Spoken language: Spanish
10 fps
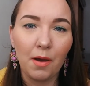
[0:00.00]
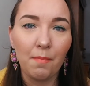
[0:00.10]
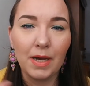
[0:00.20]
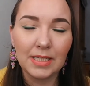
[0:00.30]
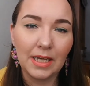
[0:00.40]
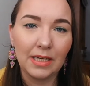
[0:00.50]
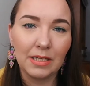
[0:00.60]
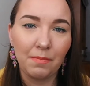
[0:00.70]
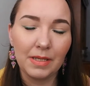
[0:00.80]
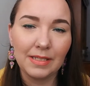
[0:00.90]
máscaras
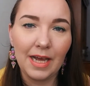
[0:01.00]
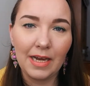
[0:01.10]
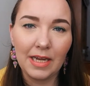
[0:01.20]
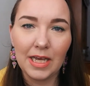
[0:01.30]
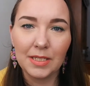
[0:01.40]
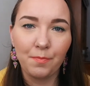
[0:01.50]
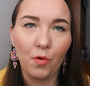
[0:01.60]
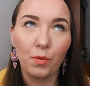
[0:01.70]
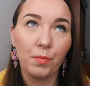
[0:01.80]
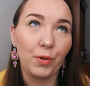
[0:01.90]
de pestañas
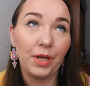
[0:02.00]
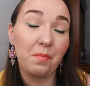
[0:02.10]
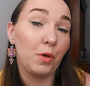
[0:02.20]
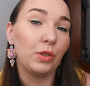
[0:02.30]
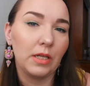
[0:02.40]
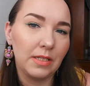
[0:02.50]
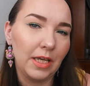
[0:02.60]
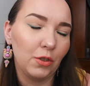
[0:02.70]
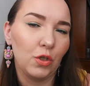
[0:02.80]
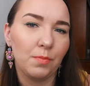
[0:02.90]
por por ejemplo
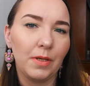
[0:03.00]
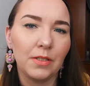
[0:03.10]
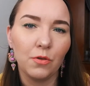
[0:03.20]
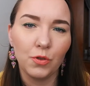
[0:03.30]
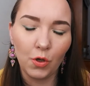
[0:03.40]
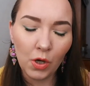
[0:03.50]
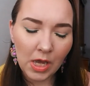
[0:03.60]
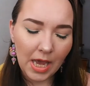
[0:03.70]
300 pesos no